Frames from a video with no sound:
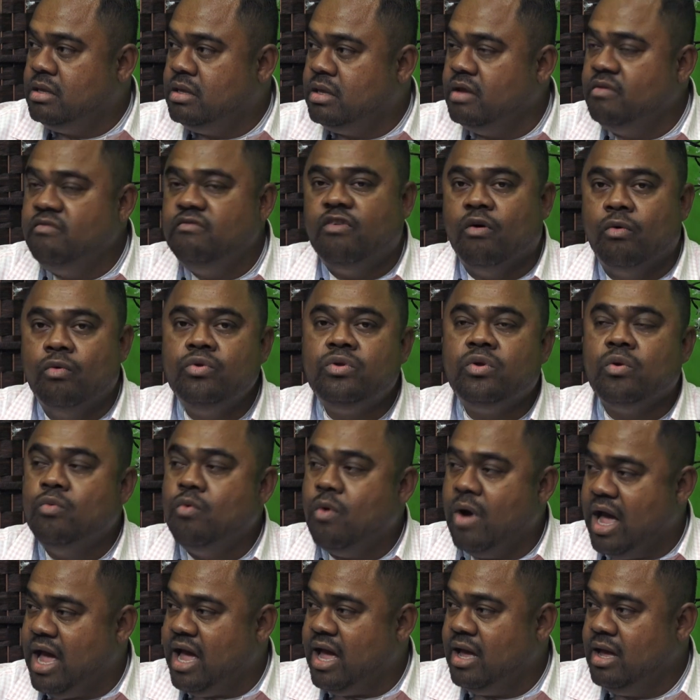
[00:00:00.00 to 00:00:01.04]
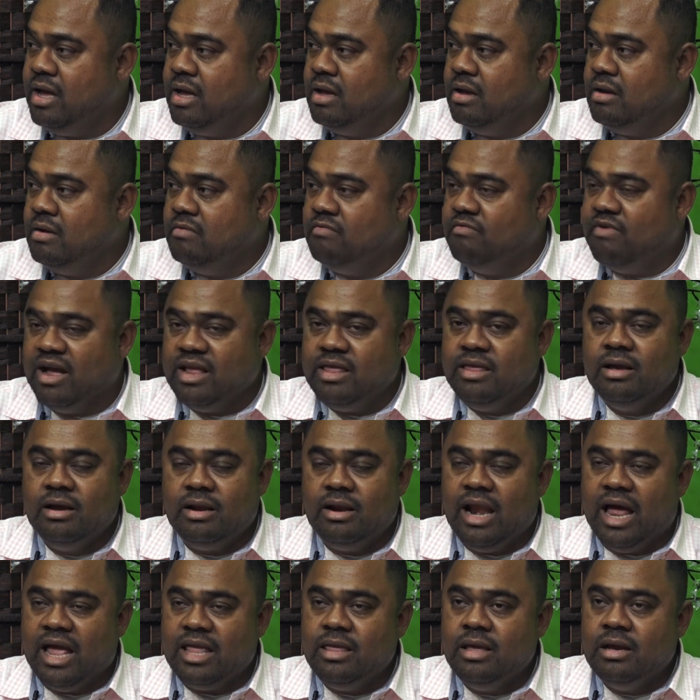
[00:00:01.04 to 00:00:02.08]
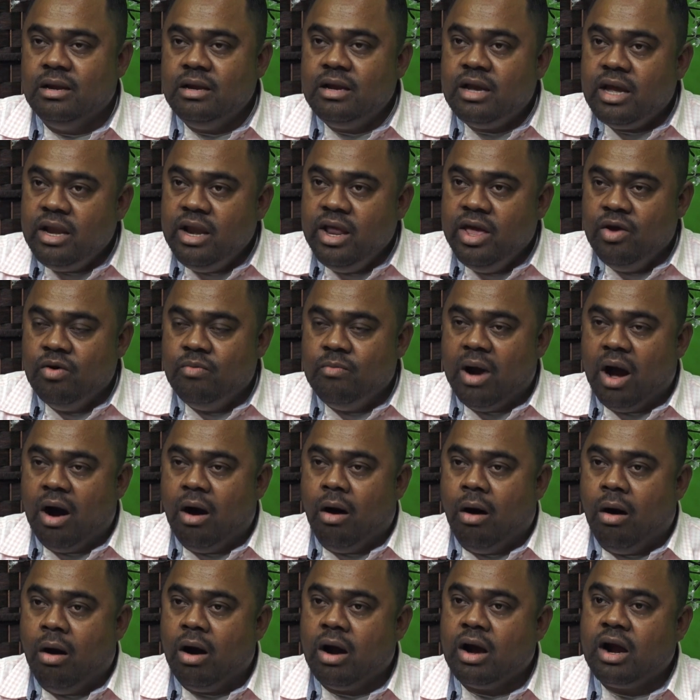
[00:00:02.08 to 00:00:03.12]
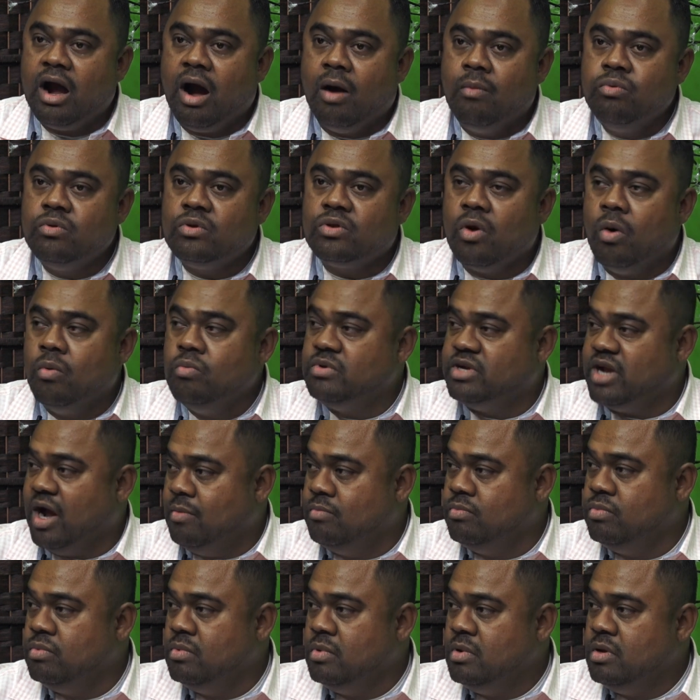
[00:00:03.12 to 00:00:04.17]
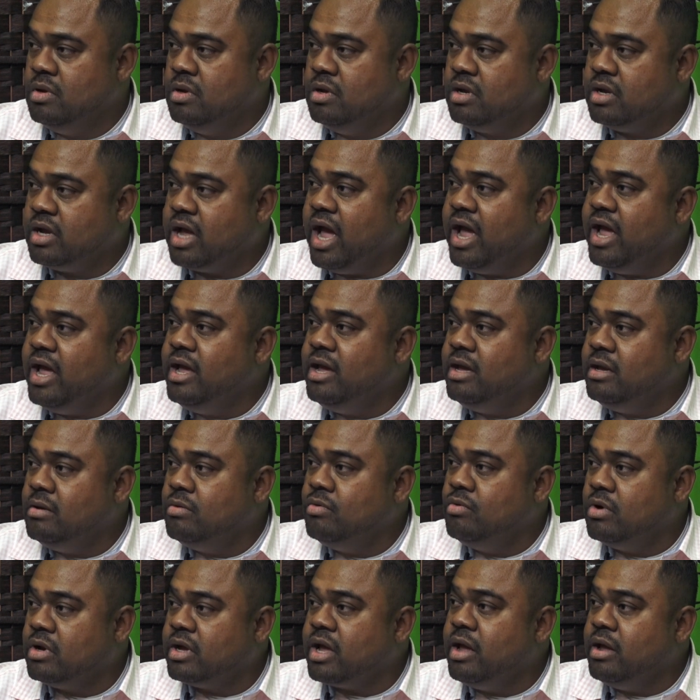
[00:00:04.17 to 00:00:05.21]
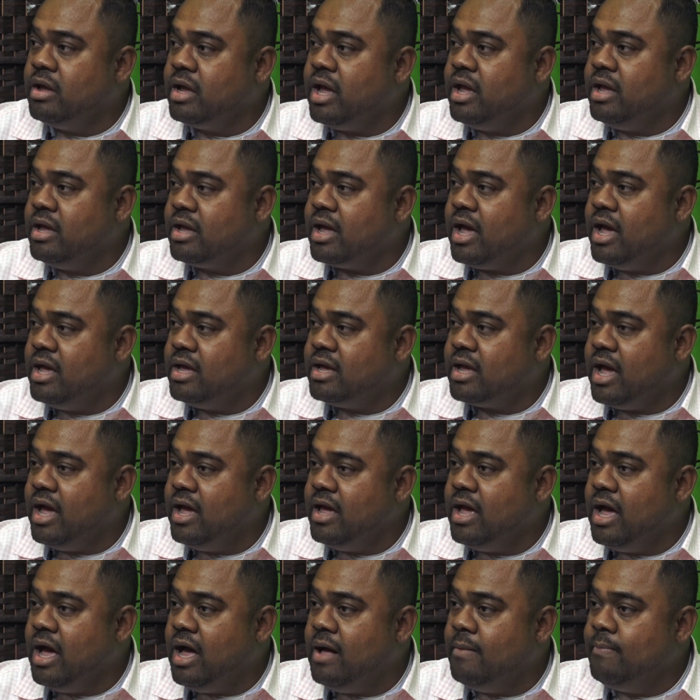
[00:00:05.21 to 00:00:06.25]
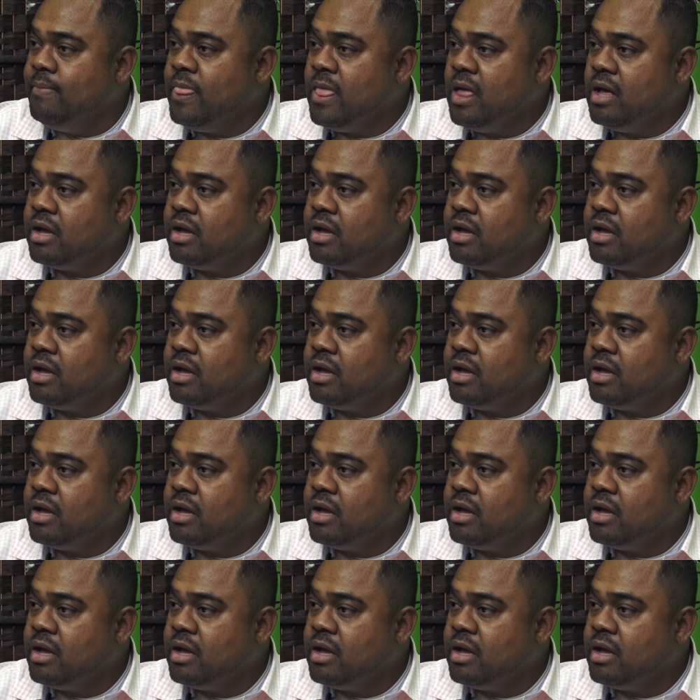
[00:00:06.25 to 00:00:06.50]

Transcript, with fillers: chính phủ Trung Hoa và nhất là những cái điều mà họ không tôn trọng cái cái cái cái cái cái, à,